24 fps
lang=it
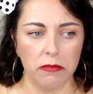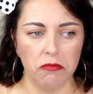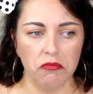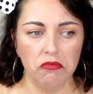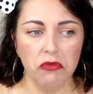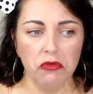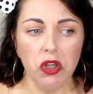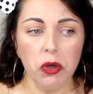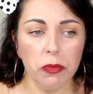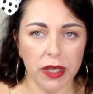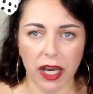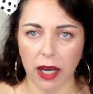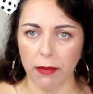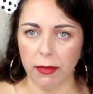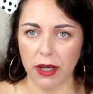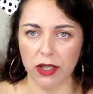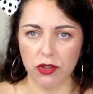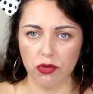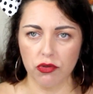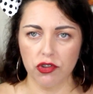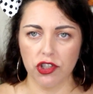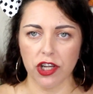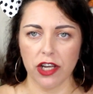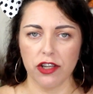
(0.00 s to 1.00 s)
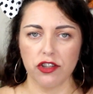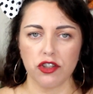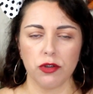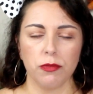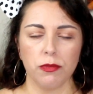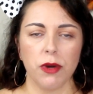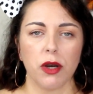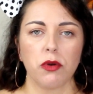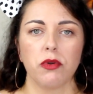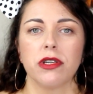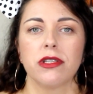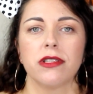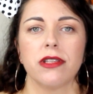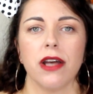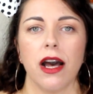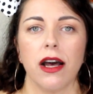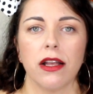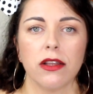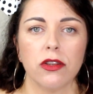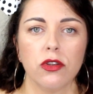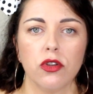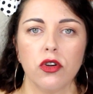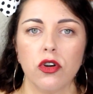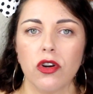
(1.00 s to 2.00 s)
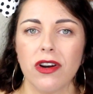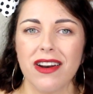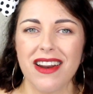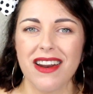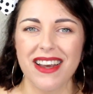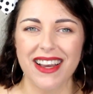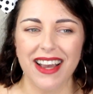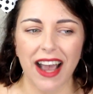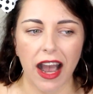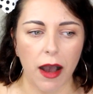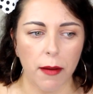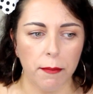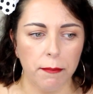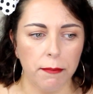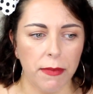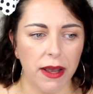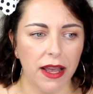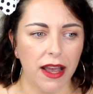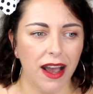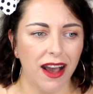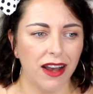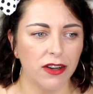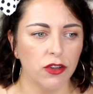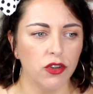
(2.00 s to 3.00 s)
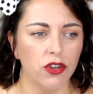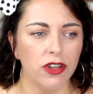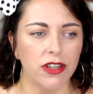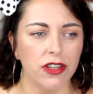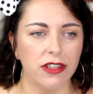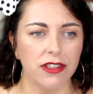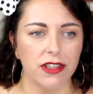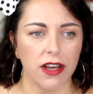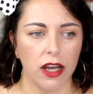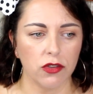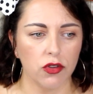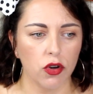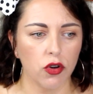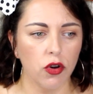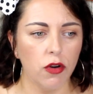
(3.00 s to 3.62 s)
non mi era mai successo ma quest'anno le gambe hanno iniziato a